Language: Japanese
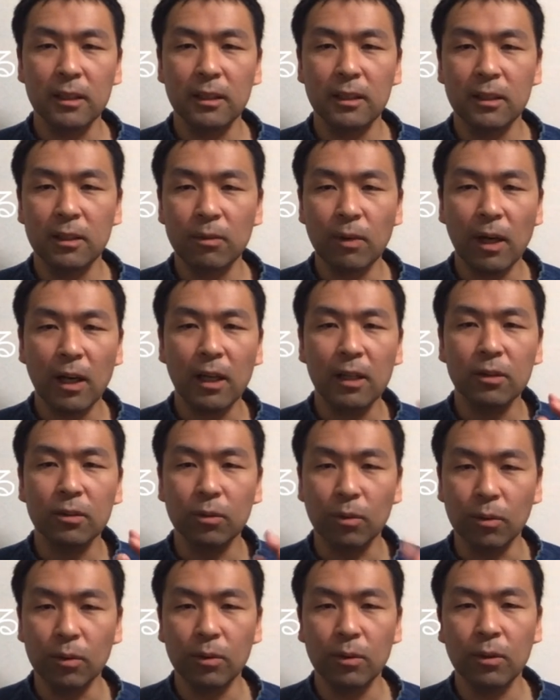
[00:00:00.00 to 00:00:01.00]
には上がる
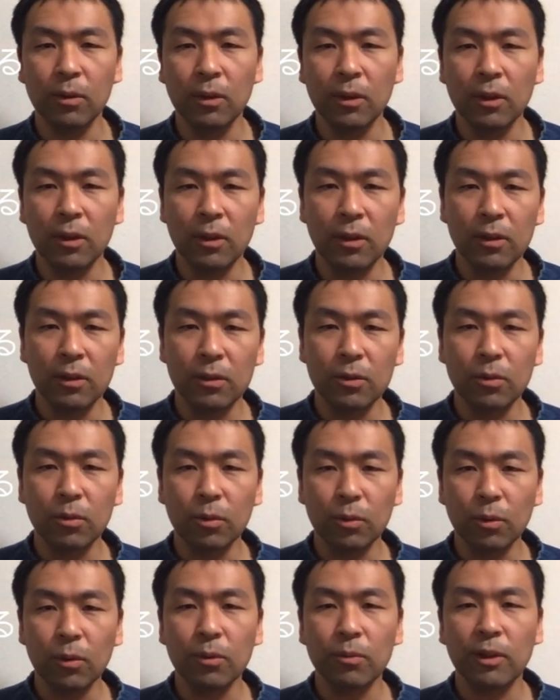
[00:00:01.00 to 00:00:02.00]
という
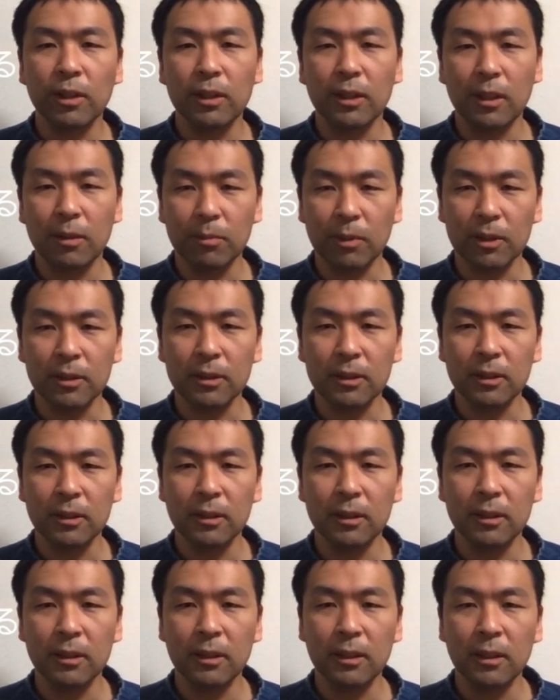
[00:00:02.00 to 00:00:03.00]
ことを言われています
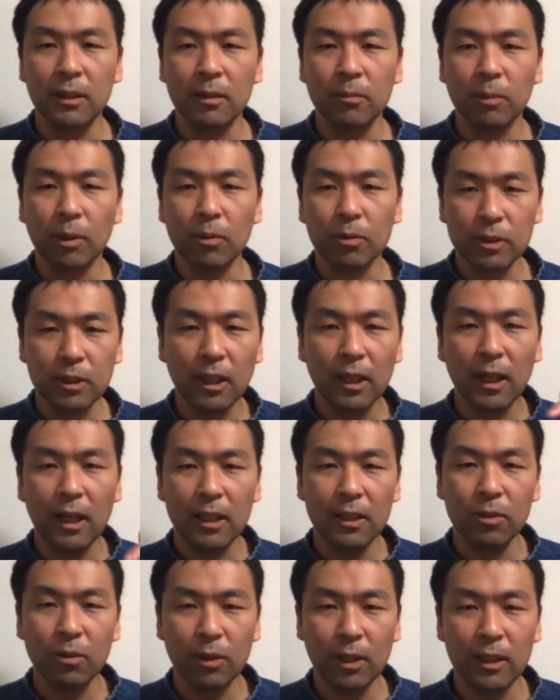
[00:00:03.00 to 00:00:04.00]
こちら
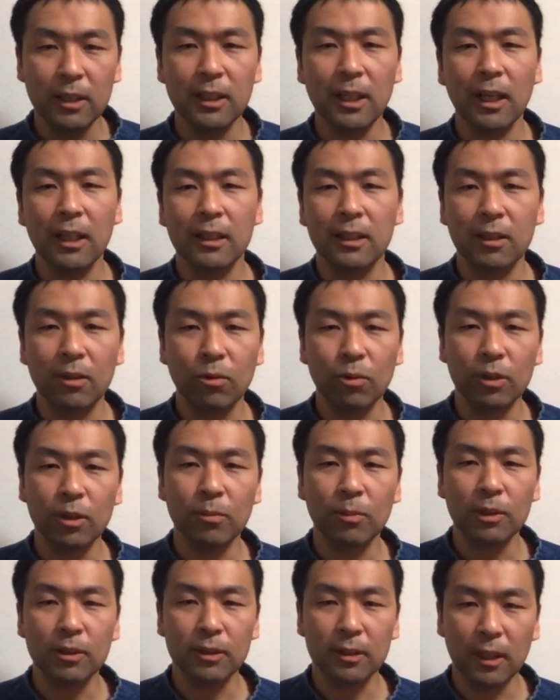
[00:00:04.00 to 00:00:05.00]
概要欄に貼っておき
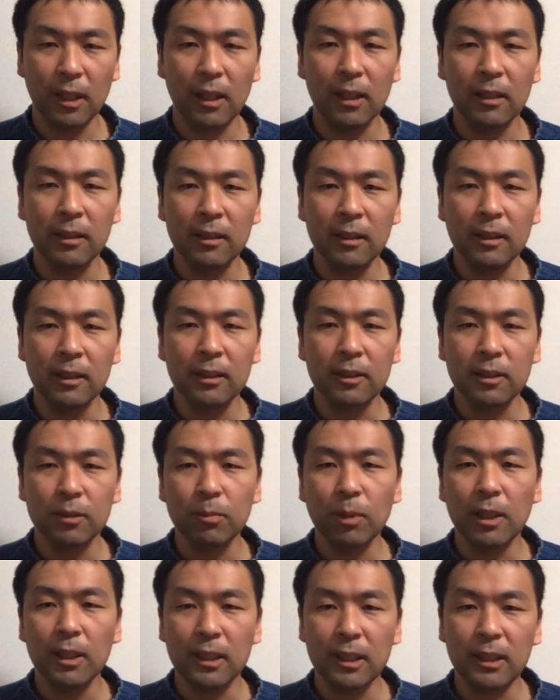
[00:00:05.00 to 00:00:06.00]
ますがつ
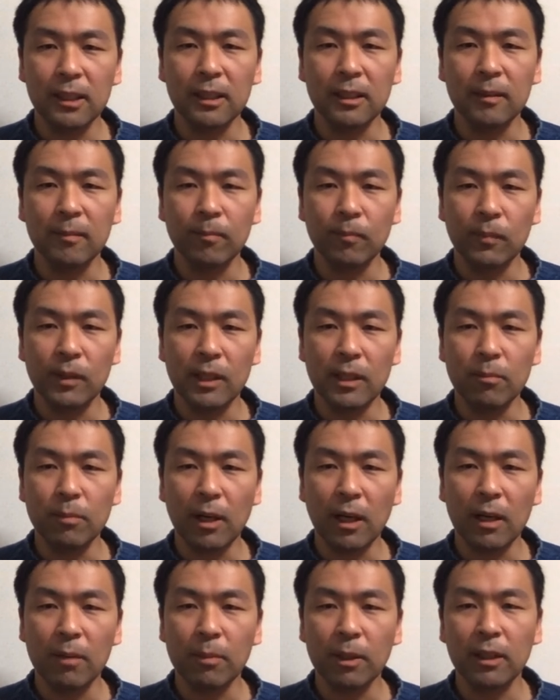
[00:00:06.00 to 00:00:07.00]
まり今
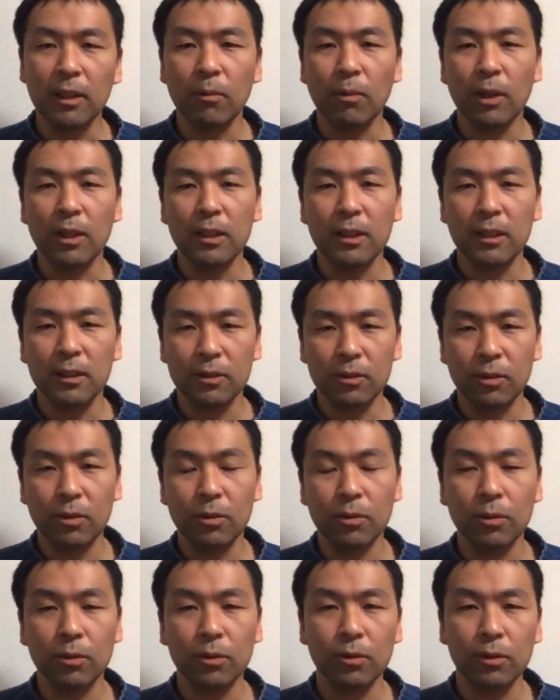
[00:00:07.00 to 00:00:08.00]
がまだ割安とい
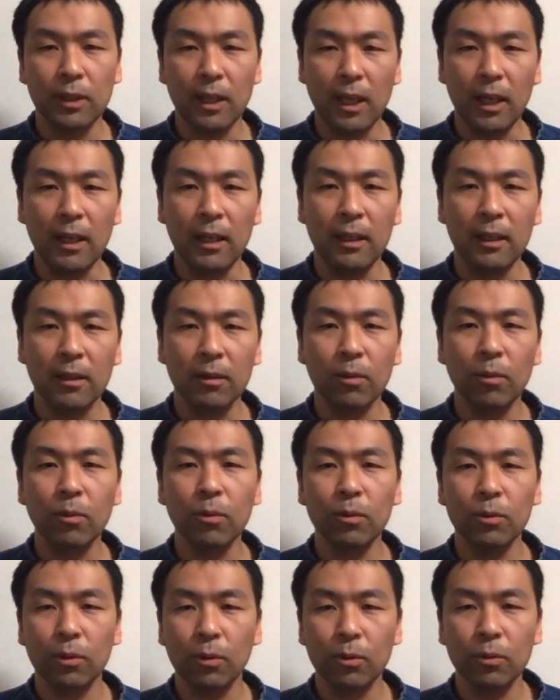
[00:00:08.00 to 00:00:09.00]
うことで今
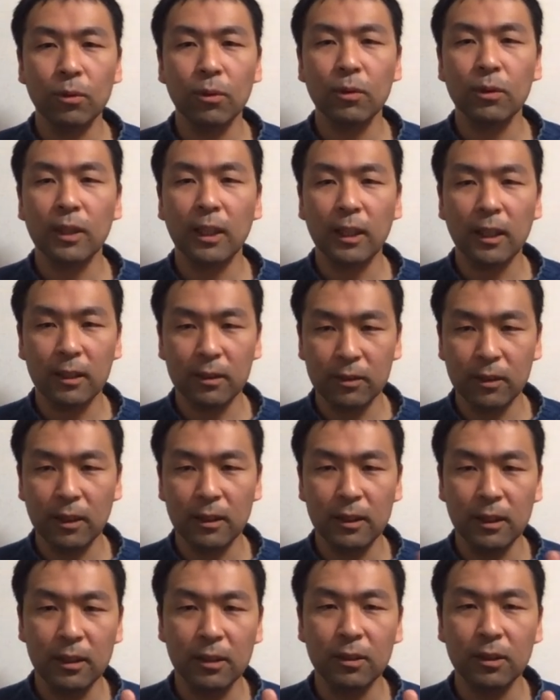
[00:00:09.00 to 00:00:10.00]
後どんどん高くなっ
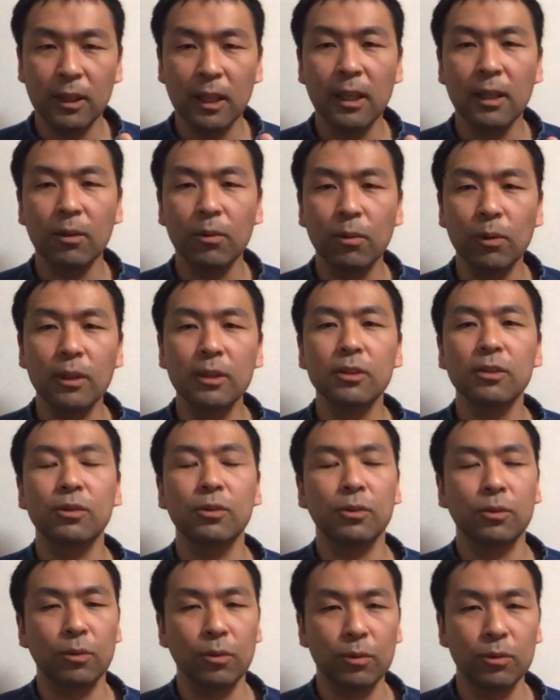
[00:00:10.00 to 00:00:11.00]
ていく傾向が続
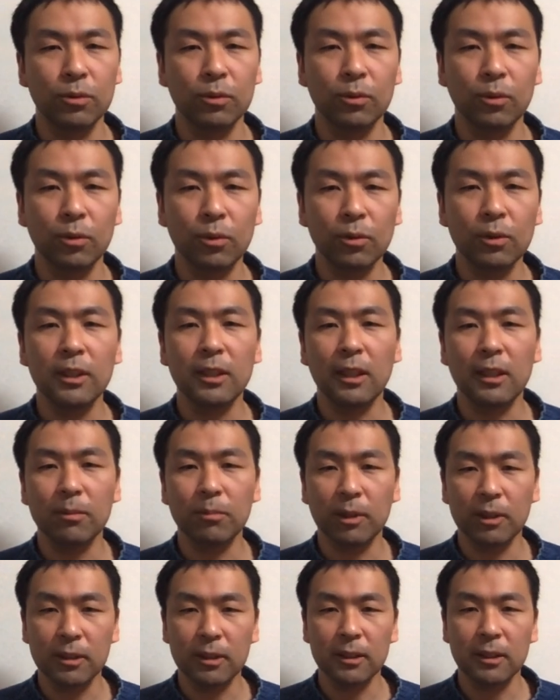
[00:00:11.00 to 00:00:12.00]
くということになり
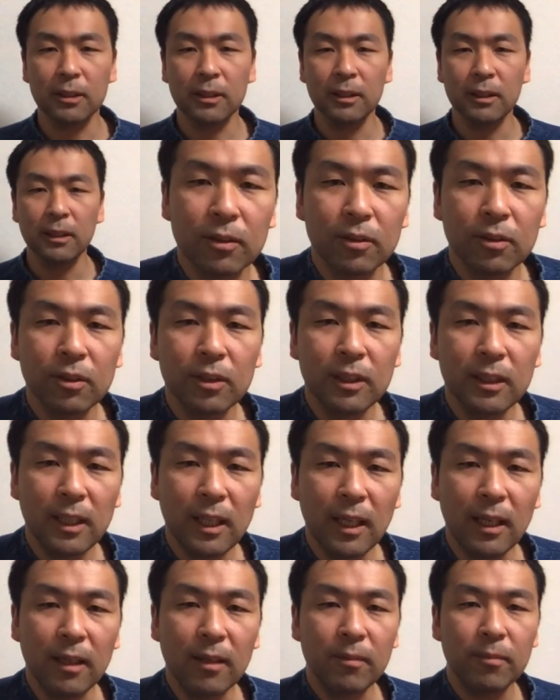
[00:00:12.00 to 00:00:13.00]
ます続い
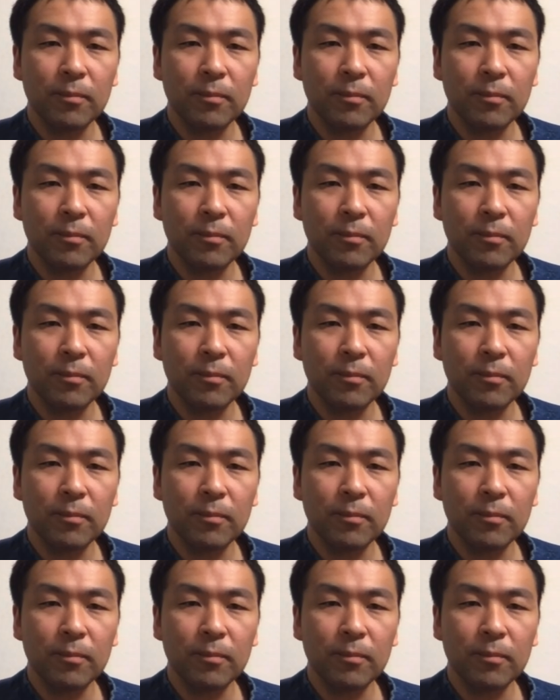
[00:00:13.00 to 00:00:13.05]
て